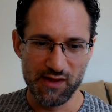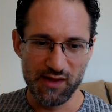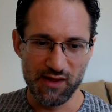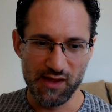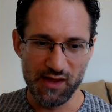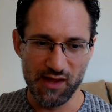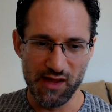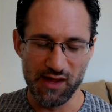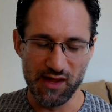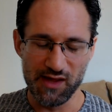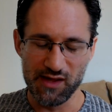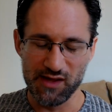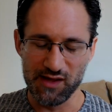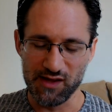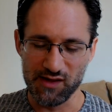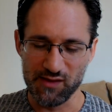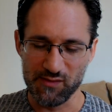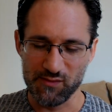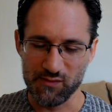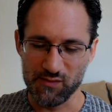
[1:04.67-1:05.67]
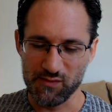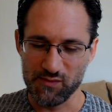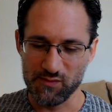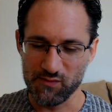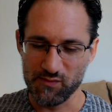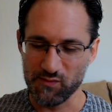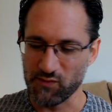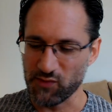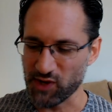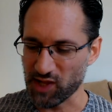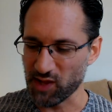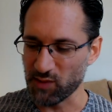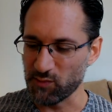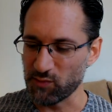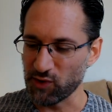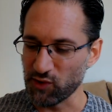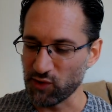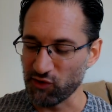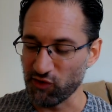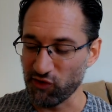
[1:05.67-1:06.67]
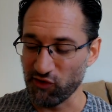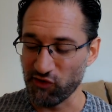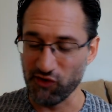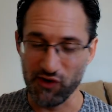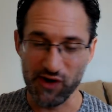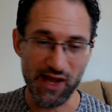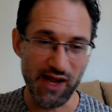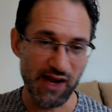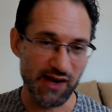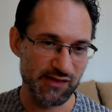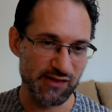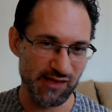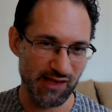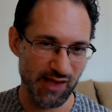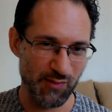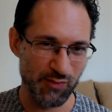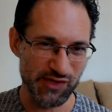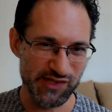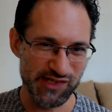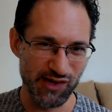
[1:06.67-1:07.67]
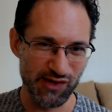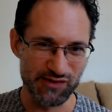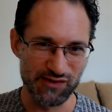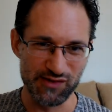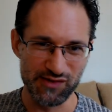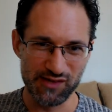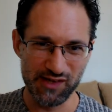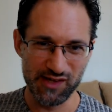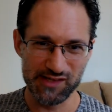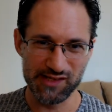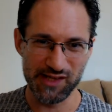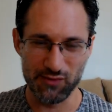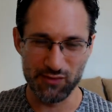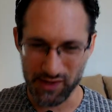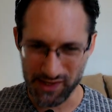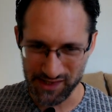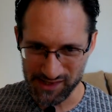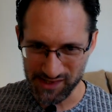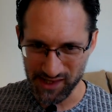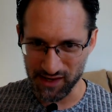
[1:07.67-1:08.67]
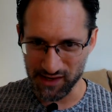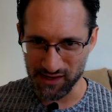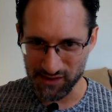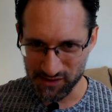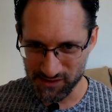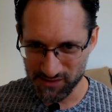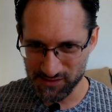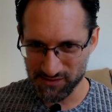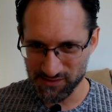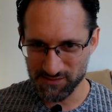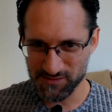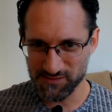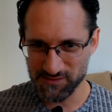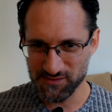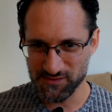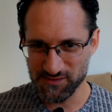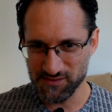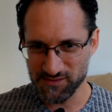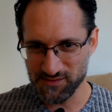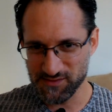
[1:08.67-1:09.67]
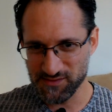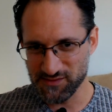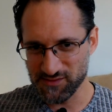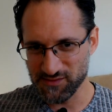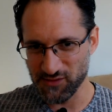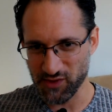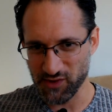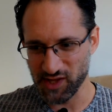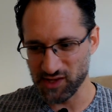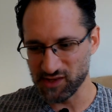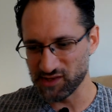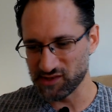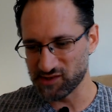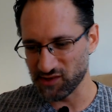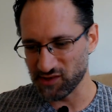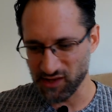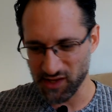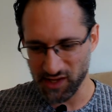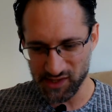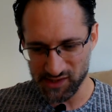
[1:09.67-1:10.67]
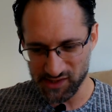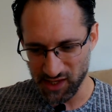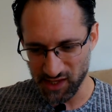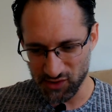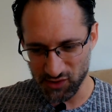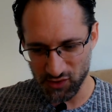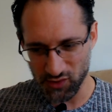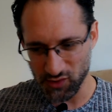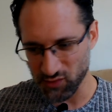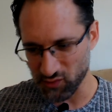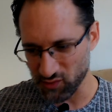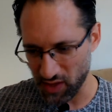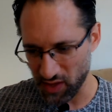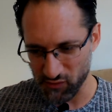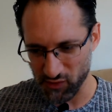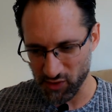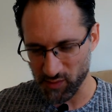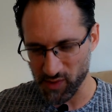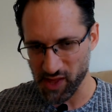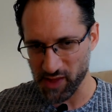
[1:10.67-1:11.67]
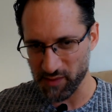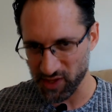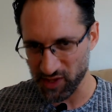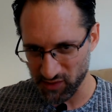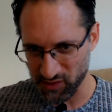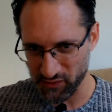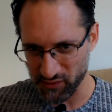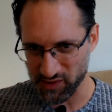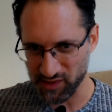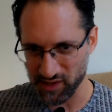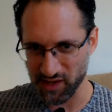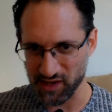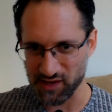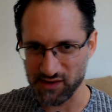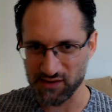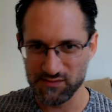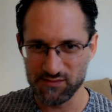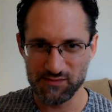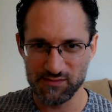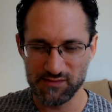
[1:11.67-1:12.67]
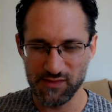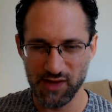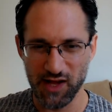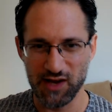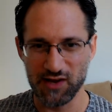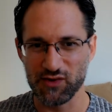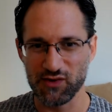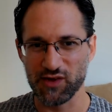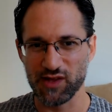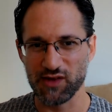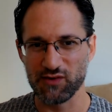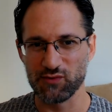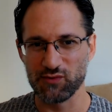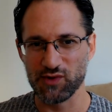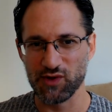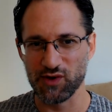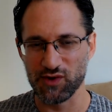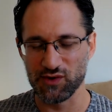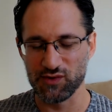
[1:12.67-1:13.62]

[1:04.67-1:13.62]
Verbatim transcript: Eh, por ejemplo, llorar es una emoción, es algo que sale. Es, algo, una forma de manifestar, algo que uno,